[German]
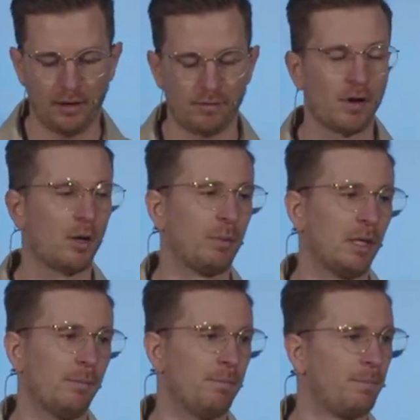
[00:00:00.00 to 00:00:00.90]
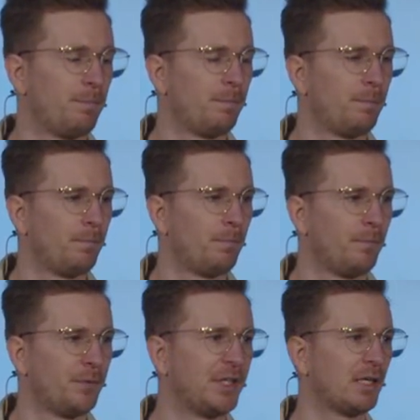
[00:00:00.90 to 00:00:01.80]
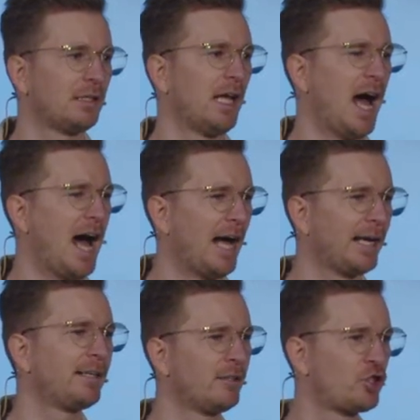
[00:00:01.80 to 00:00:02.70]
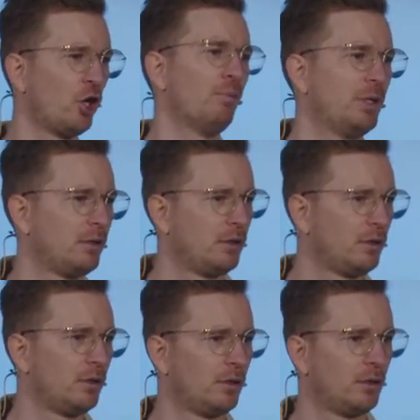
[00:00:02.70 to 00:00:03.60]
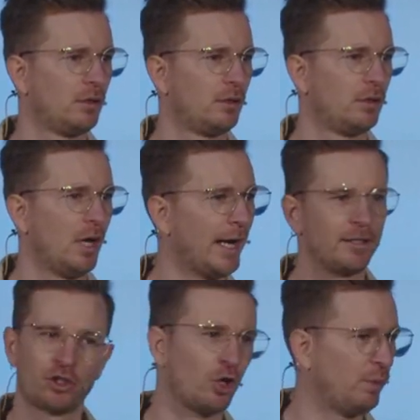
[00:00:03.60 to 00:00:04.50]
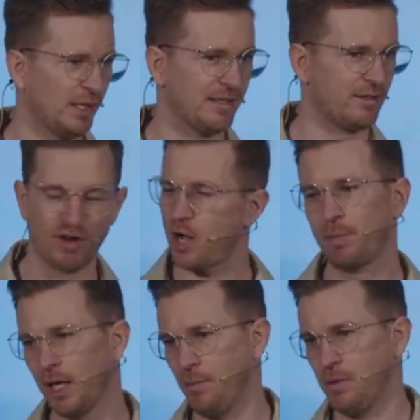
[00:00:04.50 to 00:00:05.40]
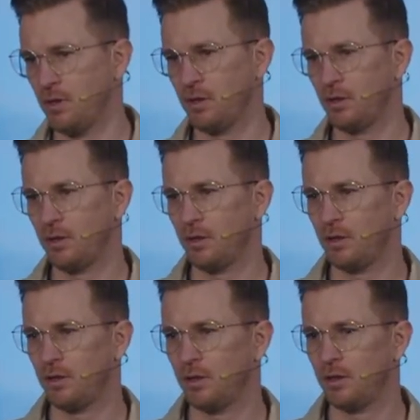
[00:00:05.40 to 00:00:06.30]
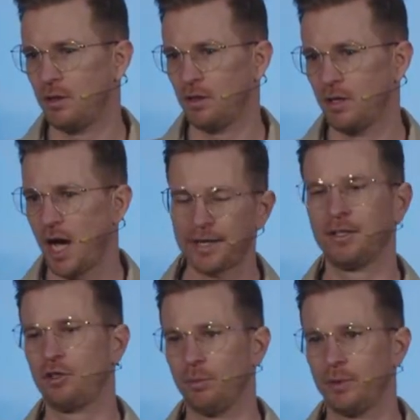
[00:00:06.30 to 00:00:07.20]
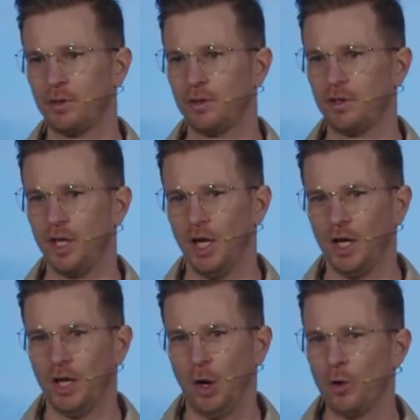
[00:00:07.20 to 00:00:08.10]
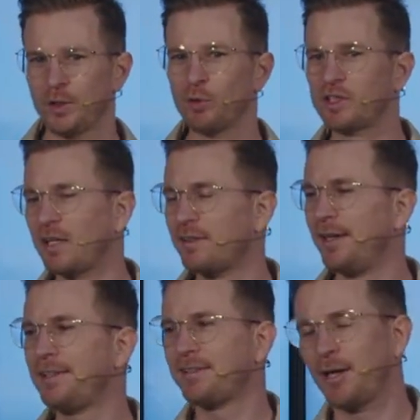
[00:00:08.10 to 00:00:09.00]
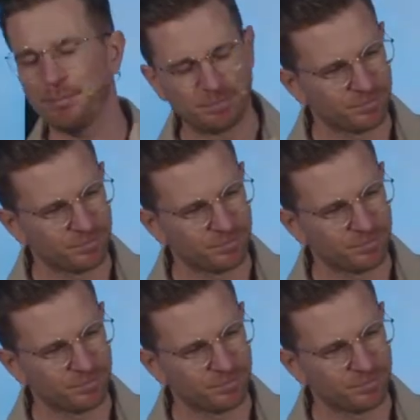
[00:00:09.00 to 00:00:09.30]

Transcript: wach bleiben. Die hatten einen Job, einen Job hatten sie, wach bleiben. Einen Job. Und ich muss ganz ehrlich sein,